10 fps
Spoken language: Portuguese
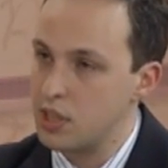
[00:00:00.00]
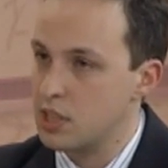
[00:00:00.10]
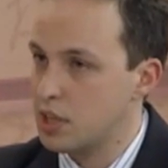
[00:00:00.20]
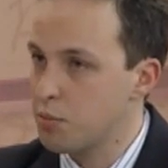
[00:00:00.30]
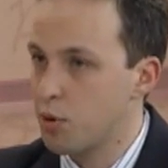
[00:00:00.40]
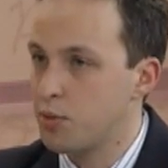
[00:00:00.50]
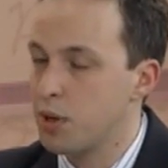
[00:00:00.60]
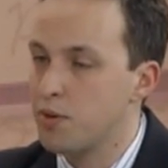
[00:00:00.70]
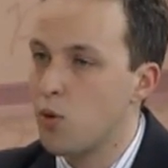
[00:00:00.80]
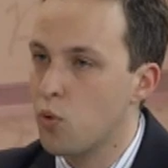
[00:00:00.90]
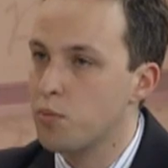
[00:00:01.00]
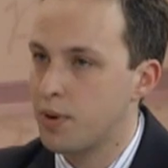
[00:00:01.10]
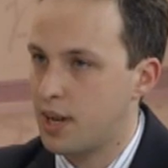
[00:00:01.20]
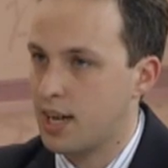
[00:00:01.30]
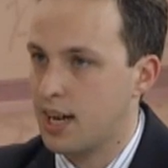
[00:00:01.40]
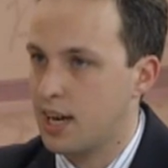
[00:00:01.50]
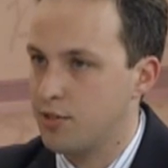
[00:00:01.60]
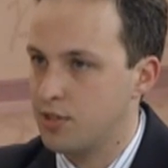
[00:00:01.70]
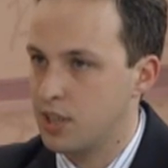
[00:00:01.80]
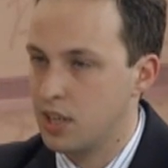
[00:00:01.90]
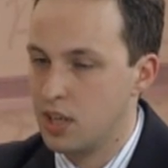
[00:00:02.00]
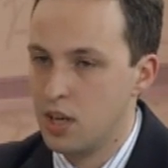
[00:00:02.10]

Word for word: sem problema algum para a grávida.